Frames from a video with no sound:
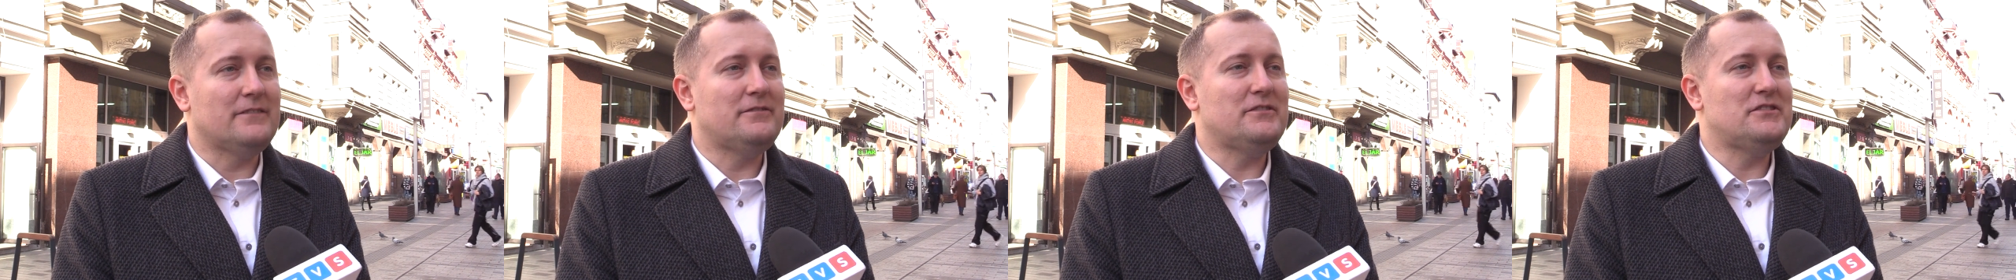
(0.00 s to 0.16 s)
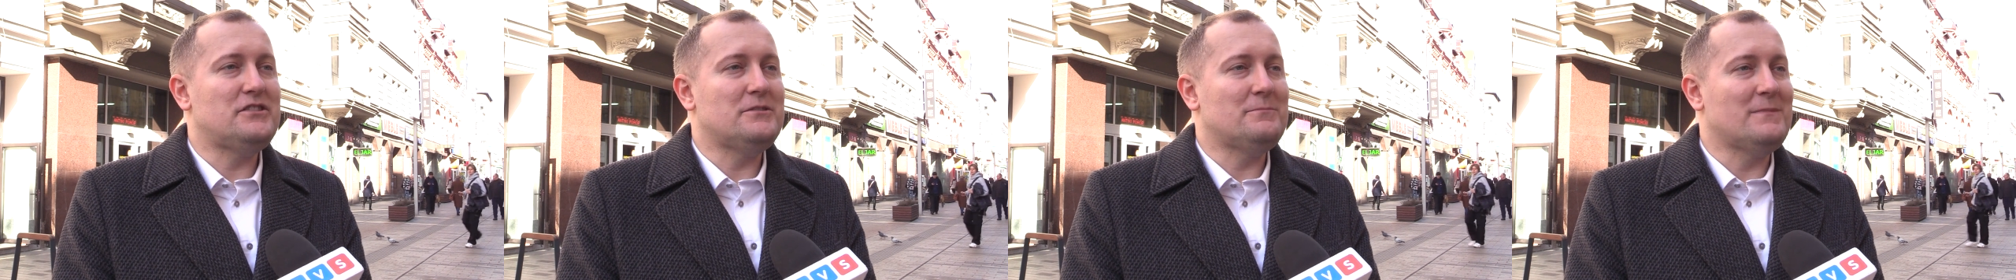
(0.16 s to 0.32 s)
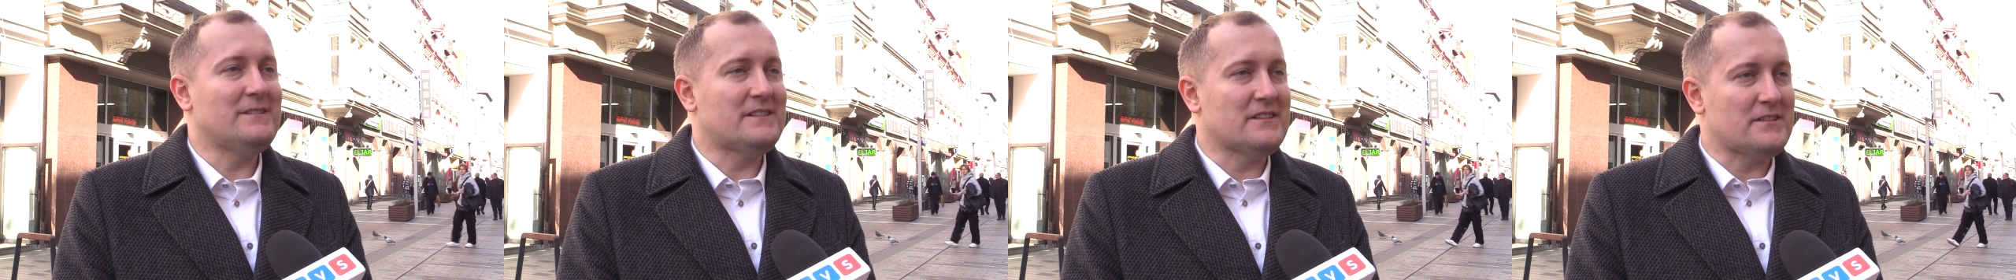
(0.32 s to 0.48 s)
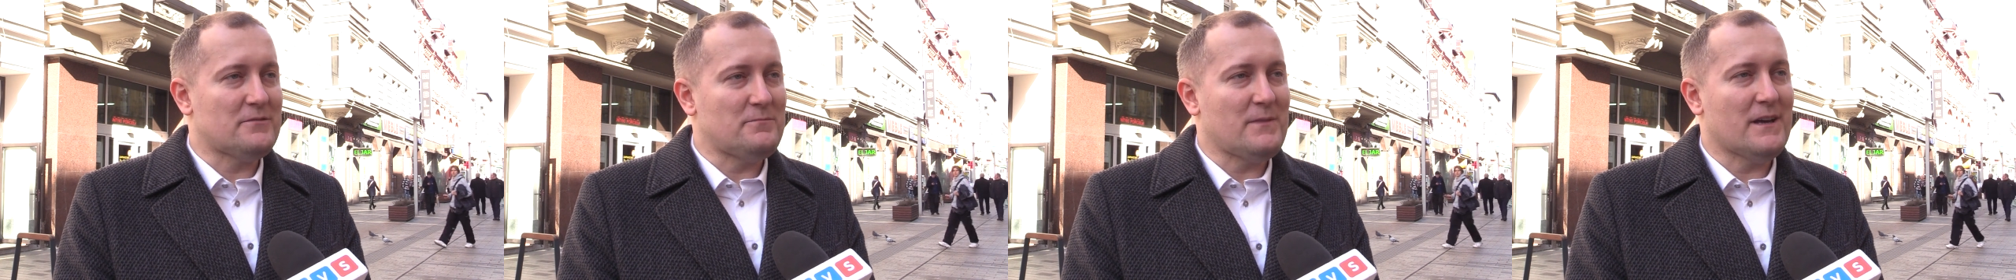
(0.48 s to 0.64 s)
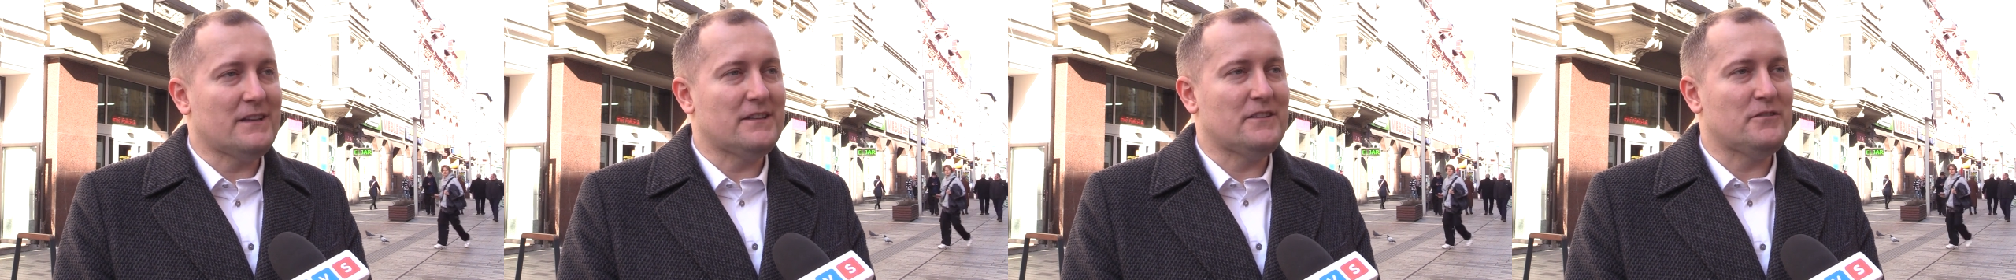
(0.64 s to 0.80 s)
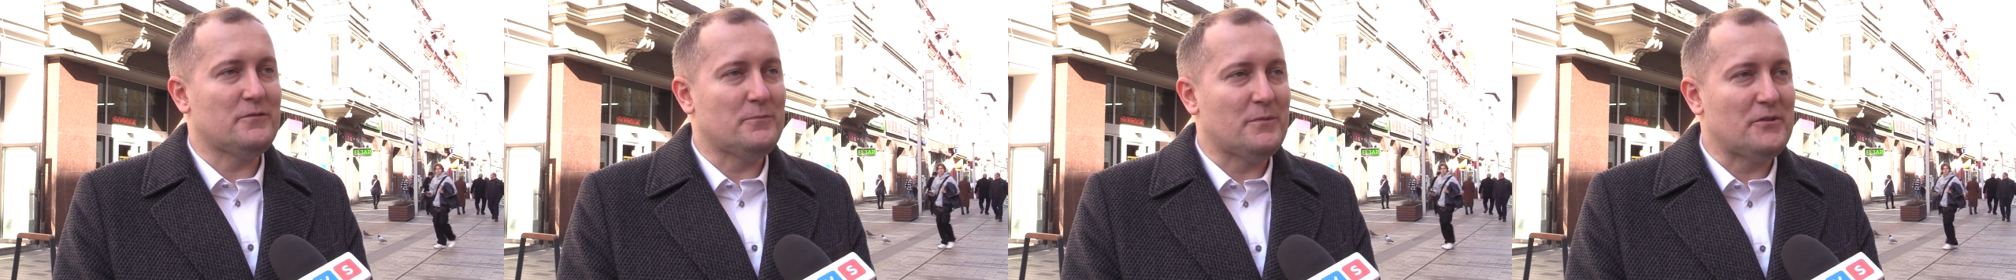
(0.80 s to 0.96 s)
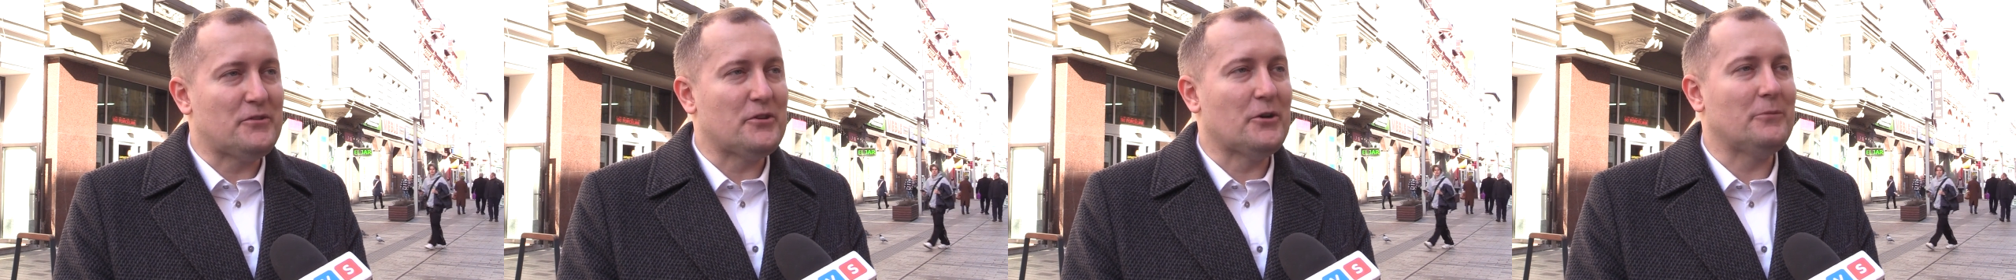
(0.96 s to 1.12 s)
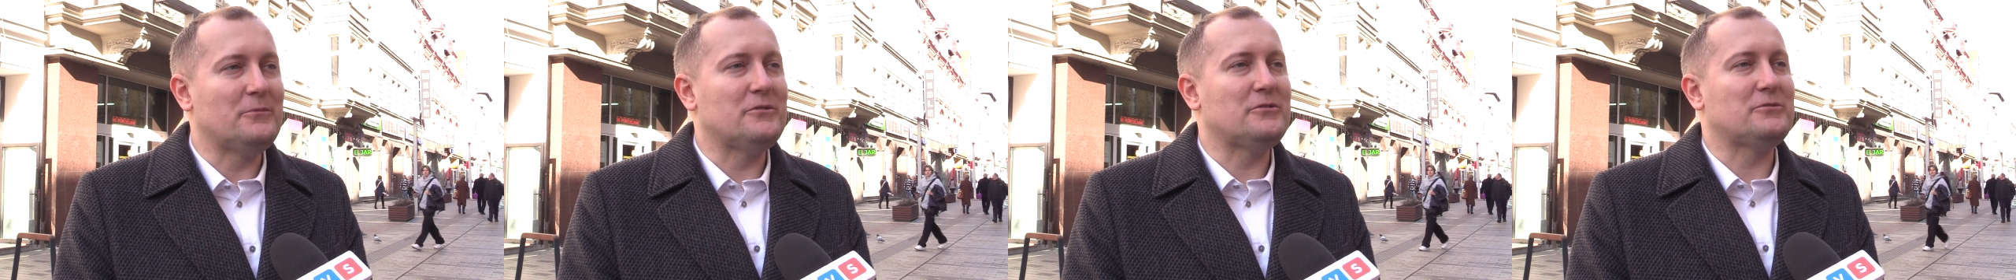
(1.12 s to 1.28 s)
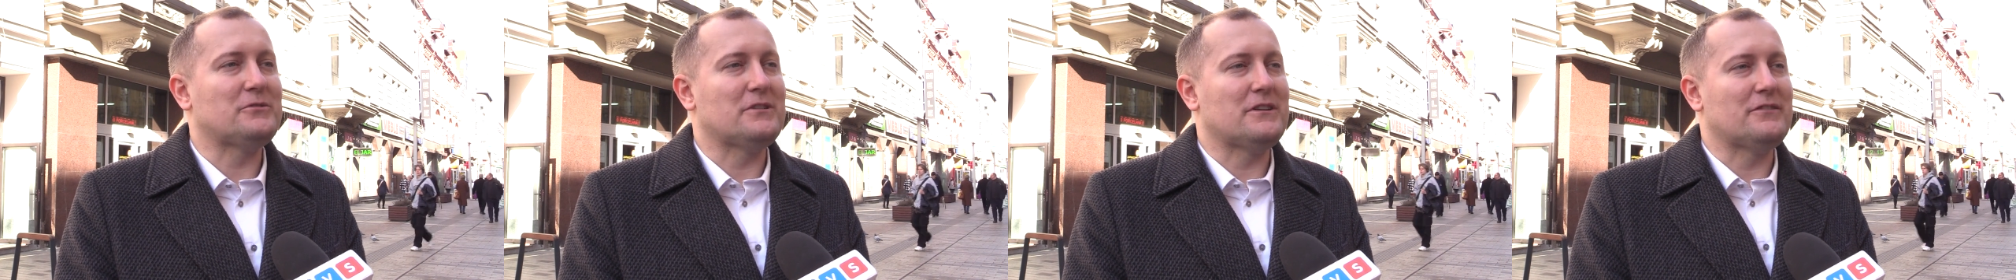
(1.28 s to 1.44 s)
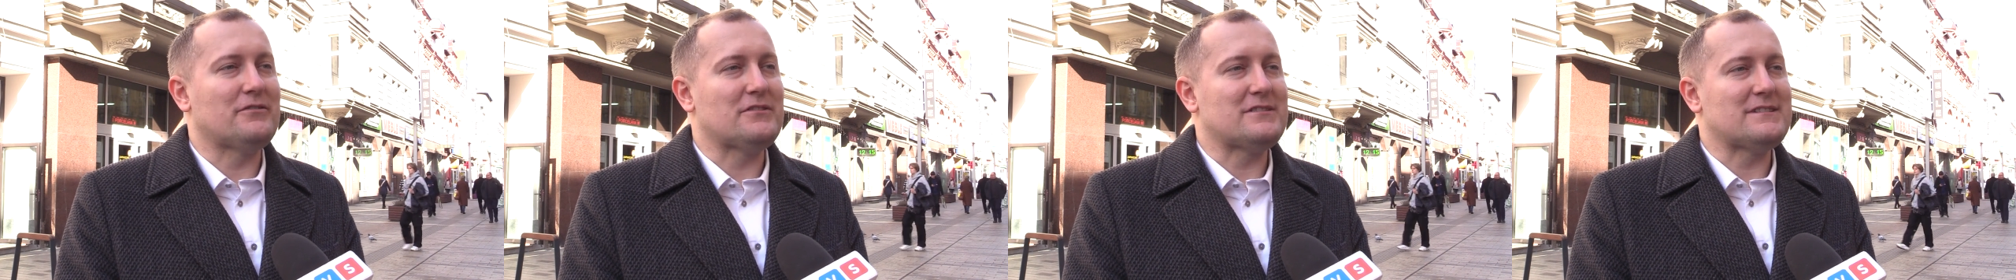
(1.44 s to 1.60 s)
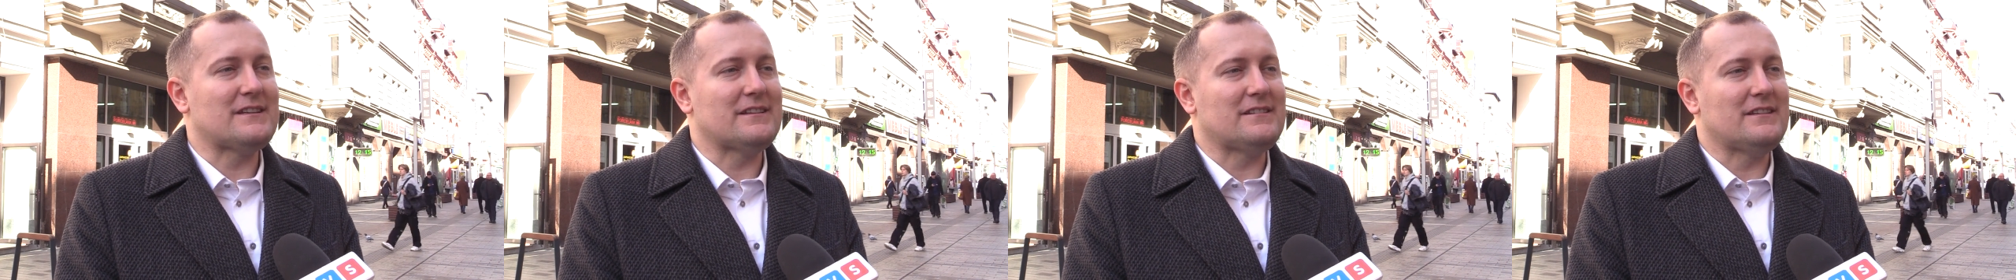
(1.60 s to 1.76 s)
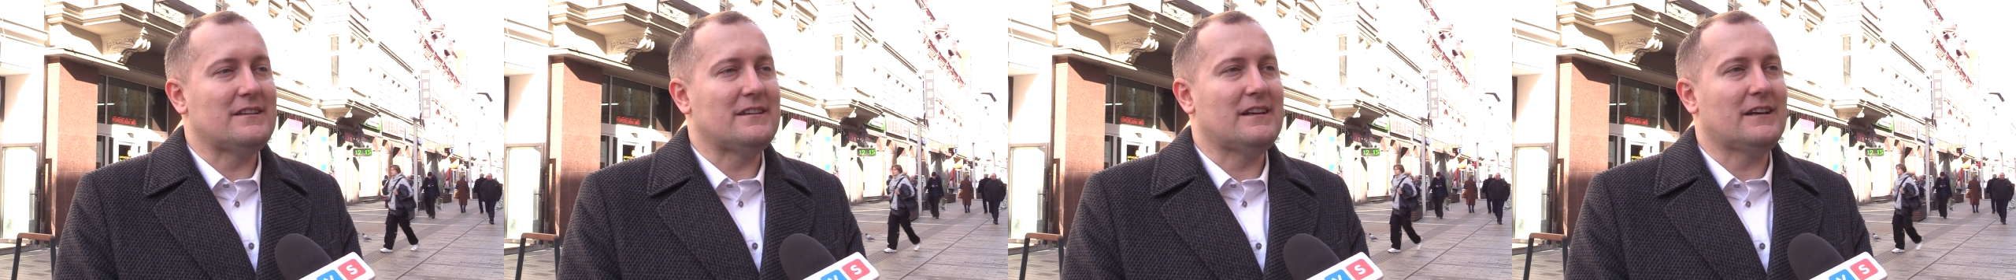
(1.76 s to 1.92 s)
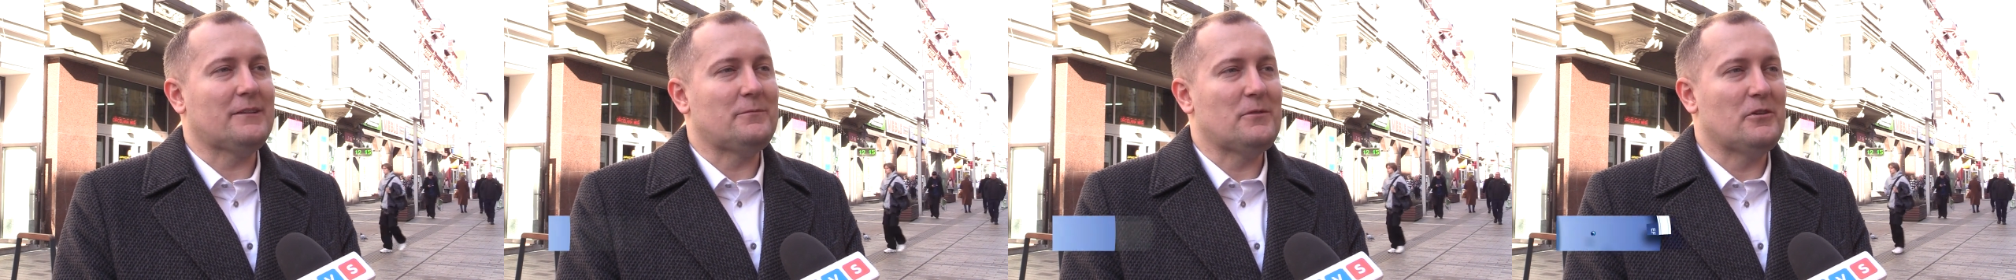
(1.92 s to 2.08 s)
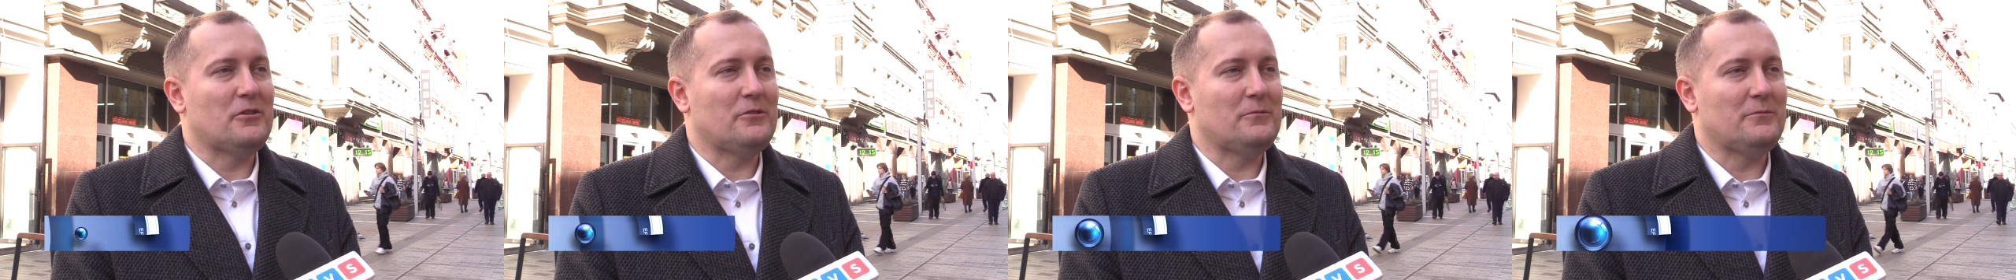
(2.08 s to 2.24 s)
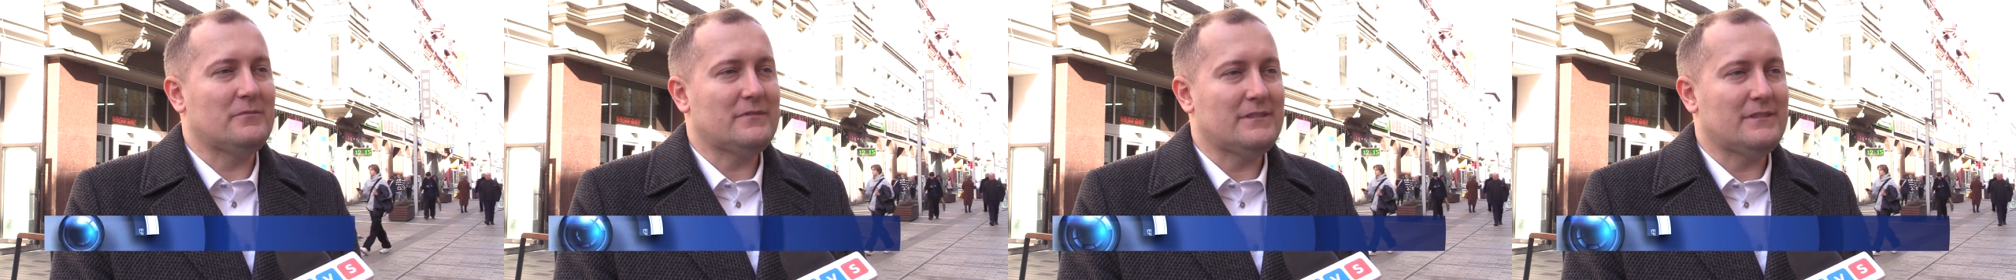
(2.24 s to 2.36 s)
widzimy te zmiany w Bytomiu, które w ostatnich lat miały,